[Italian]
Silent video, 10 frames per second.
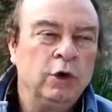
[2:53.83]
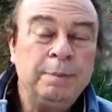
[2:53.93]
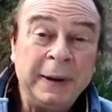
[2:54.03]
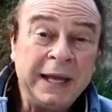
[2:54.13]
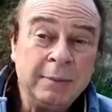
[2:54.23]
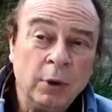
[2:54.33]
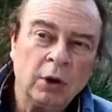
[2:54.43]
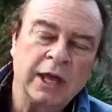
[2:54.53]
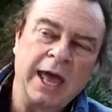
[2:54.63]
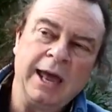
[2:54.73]
Il
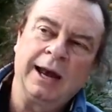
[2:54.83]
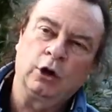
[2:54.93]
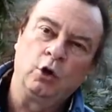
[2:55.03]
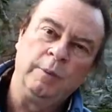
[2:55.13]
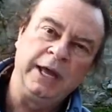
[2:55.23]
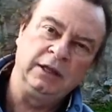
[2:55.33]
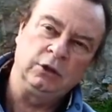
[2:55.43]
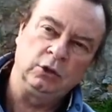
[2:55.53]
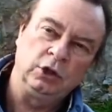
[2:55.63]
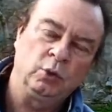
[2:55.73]
primo, che è
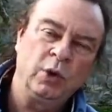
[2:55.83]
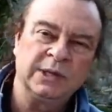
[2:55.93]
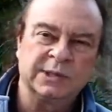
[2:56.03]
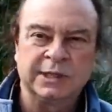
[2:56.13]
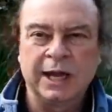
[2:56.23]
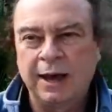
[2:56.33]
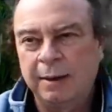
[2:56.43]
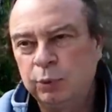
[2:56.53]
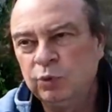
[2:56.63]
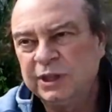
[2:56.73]
l'argomento di
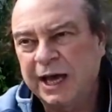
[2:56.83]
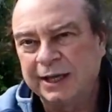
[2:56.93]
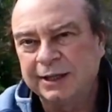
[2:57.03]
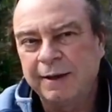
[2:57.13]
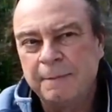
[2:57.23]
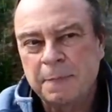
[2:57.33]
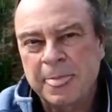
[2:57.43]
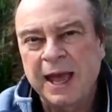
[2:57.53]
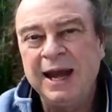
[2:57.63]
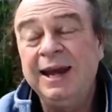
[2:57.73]
questa puntata,
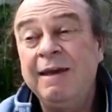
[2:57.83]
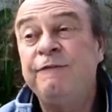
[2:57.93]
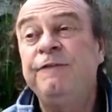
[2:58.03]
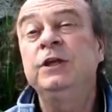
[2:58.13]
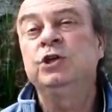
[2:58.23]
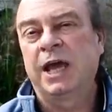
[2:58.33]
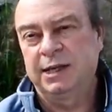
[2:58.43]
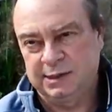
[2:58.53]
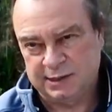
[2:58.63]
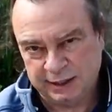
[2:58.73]
è
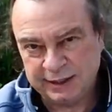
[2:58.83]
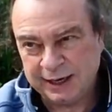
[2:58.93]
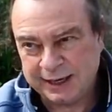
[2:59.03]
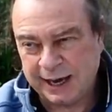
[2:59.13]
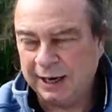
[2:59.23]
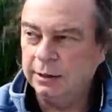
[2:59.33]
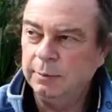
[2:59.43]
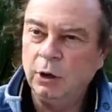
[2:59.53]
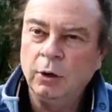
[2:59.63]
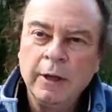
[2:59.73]
l'efficienza del
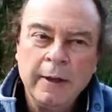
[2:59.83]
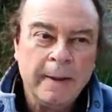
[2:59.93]
calibro.